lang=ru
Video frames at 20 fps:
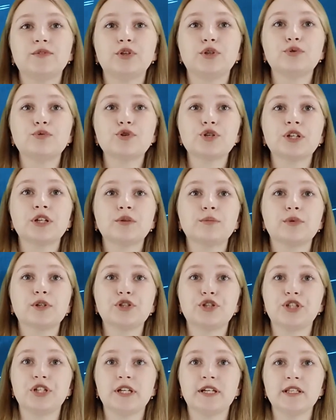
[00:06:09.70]
Витушкин был
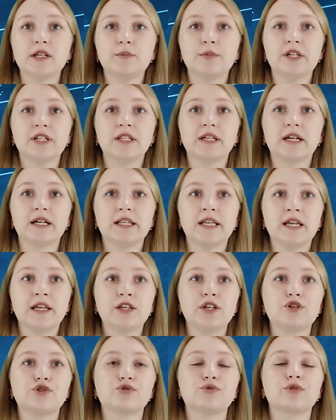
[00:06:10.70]
членом
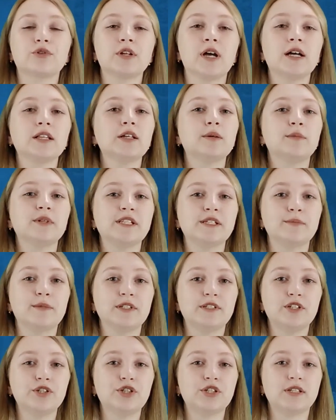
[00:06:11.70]
редколлегии журнала
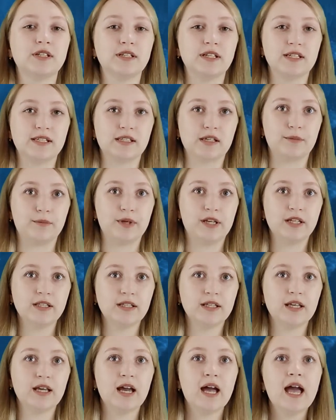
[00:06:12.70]
«Математические
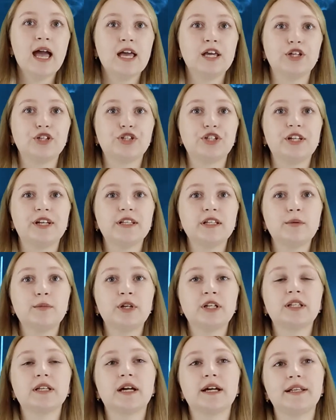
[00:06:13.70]
заметки» и членом
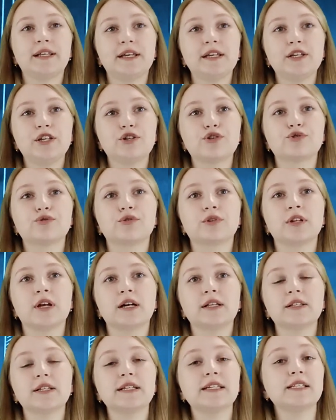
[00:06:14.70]
редколлегии
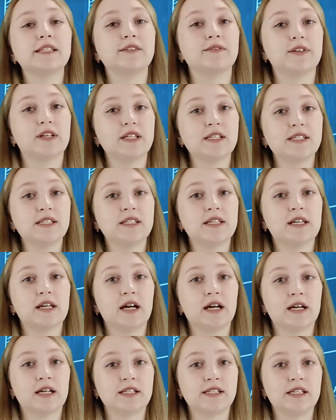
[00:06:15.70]
журнала «Известия
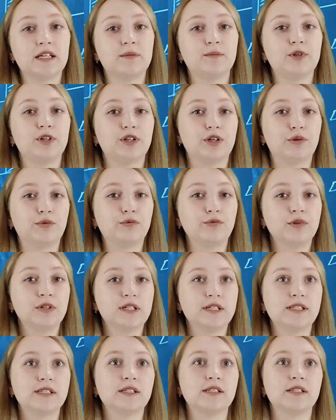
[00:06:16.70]
Академии наук
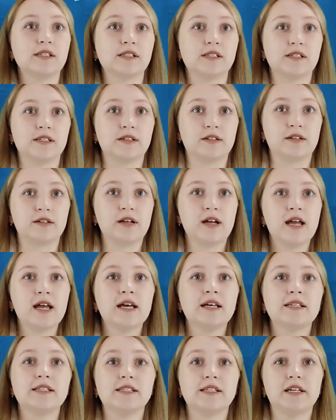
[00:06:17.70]
СССР»
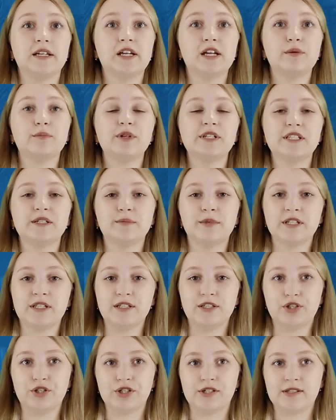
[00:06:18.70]
серия
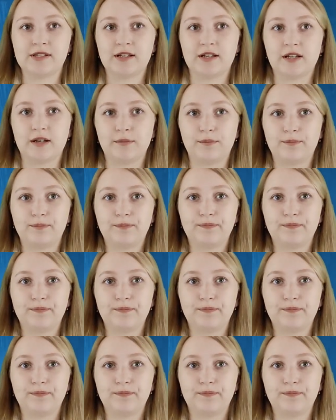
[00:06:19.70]
«Математическая».